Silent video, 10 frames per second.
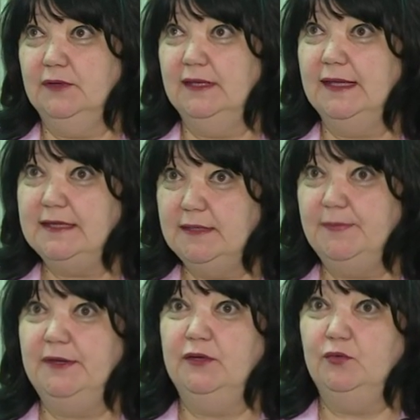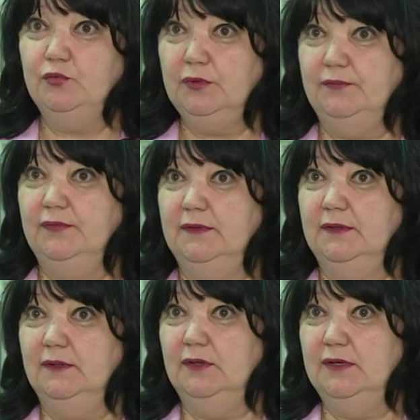генотипе якутов
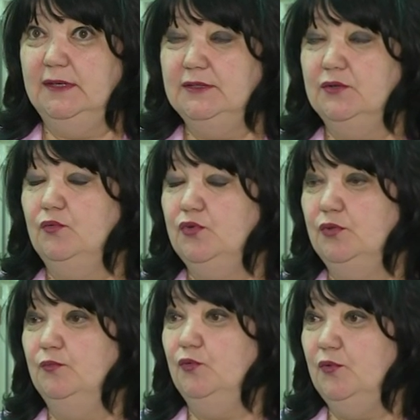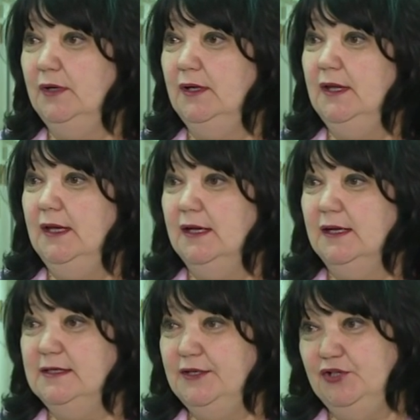э, есть очень много
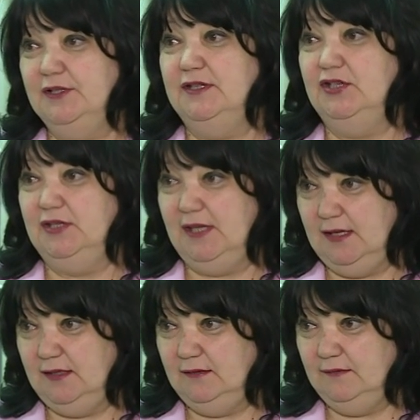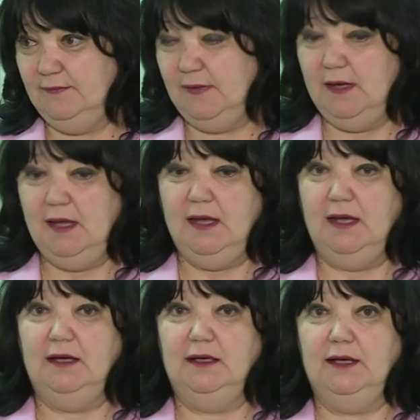различных сочетаний,
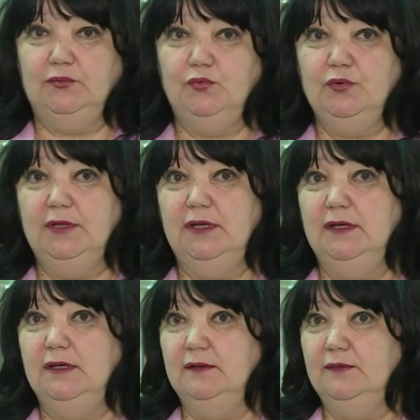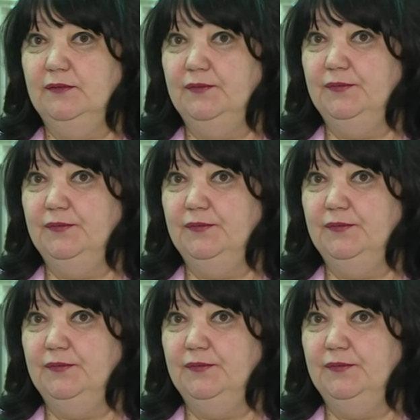э, которые э,